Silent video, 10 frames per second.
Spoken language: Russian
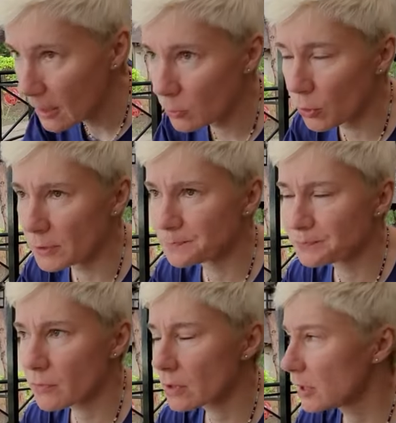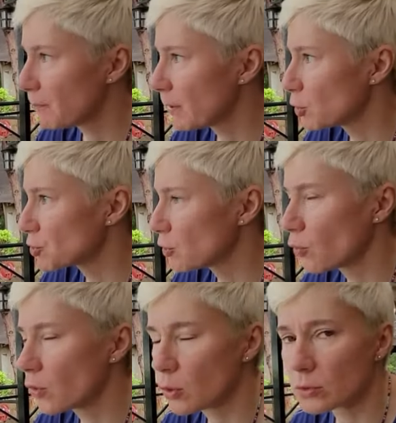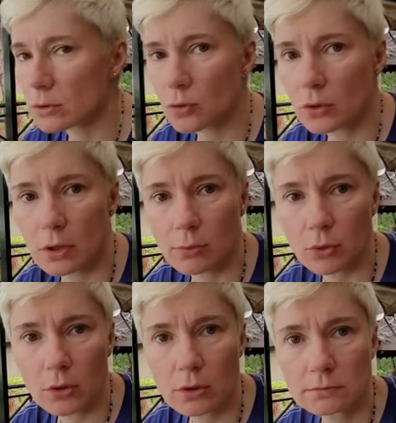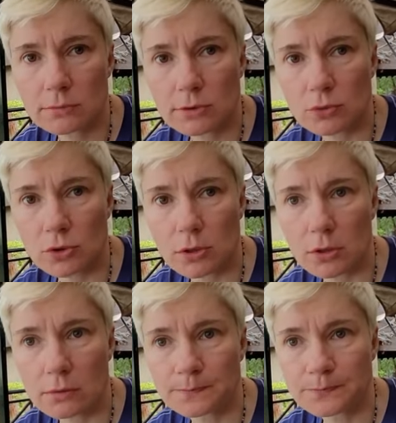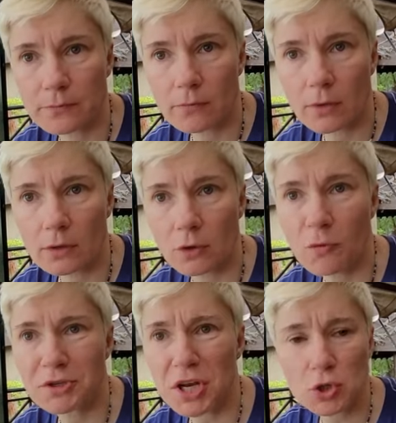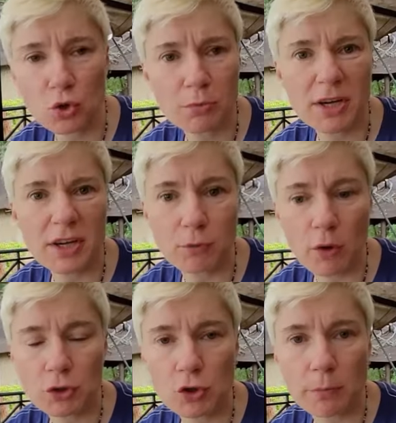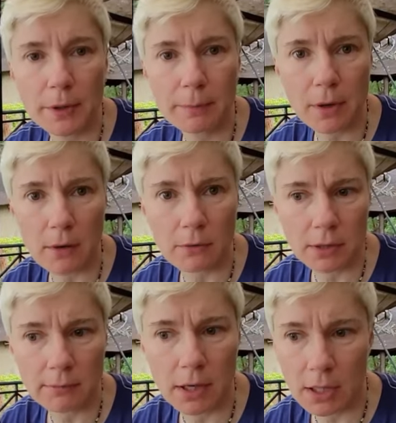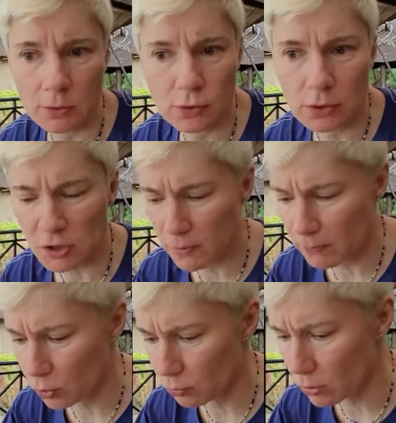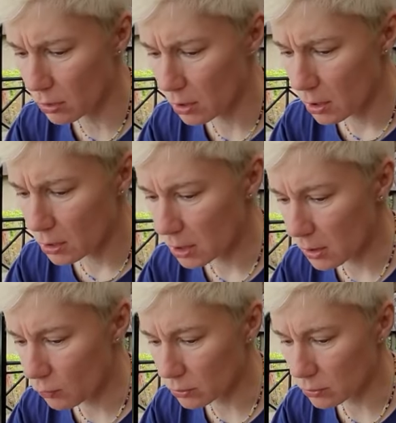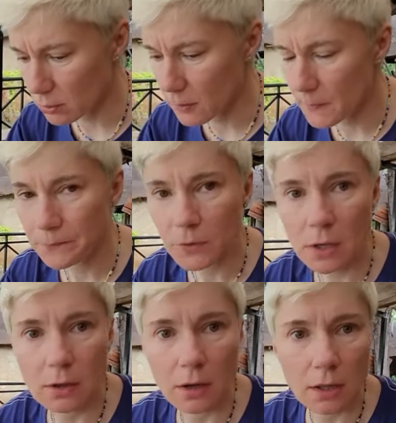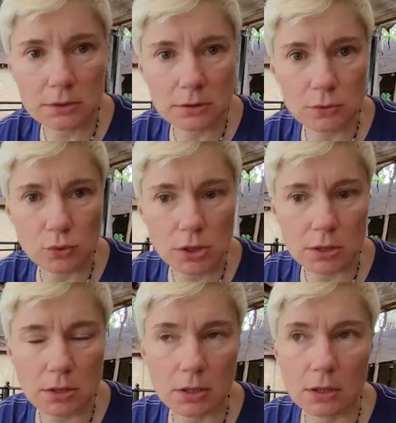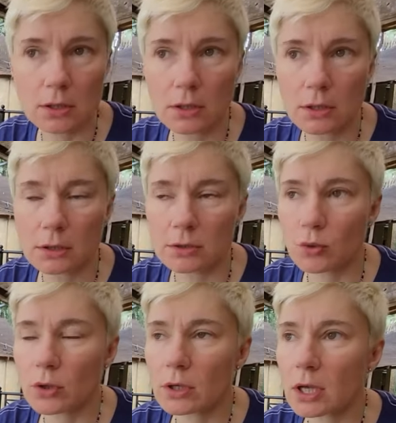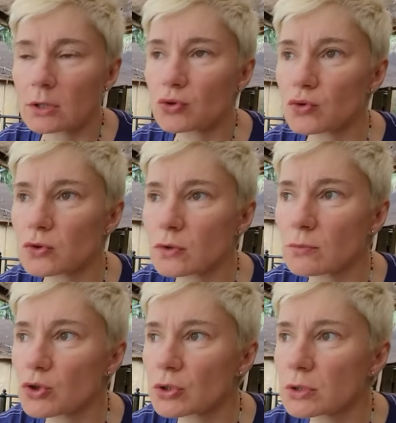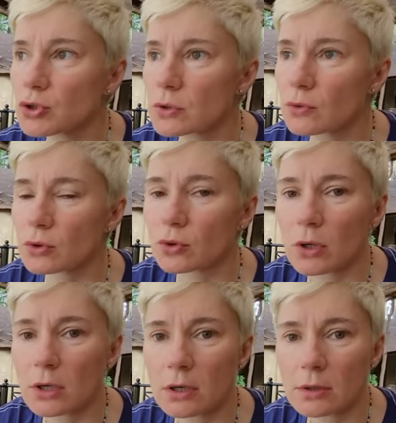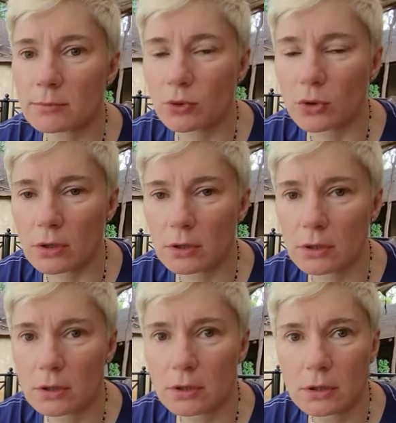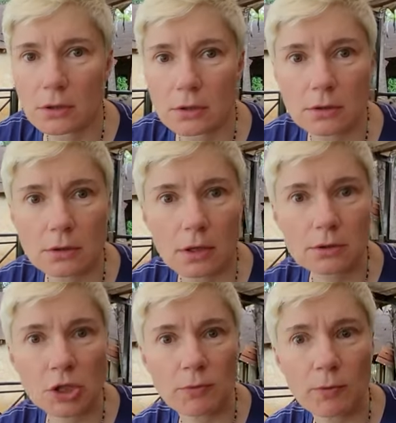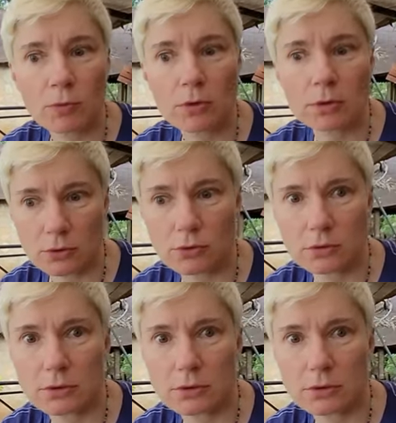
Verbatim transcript: О, не пойму, ой, он такой грибной, слушайте. Такое впечатление, что кроме грибов еще приправы набрали. Ну, Наташа, ну может попробуй. быть. А Нет. может, продаются же приправы. Класс, Сейчас слушайте. Я... Такой я не чувствую больше ничего, только грибной. Mm, да, реально да, вкус, ну, вкусненький. Такой,